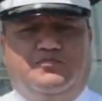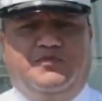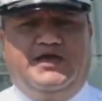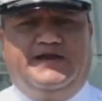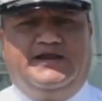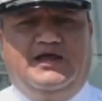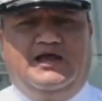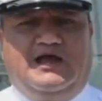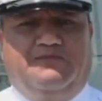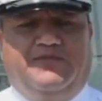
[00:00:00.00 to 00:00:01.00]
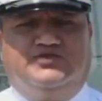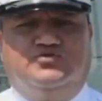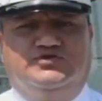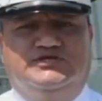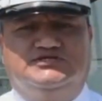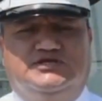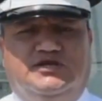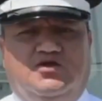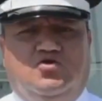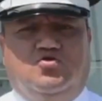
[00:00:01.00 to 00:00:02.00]
atropellar a peatones,
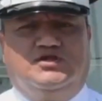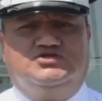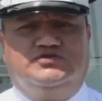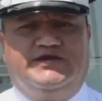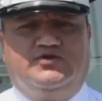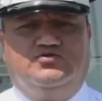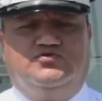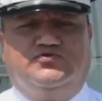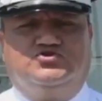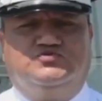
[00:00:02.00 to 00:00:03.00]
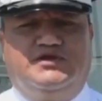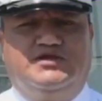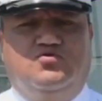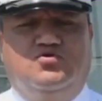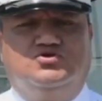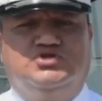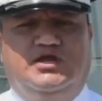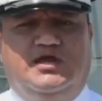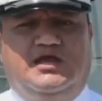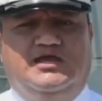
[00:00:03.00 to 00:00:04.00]
colisionar con otros vehículos
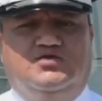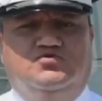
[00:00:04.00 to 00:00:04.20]
e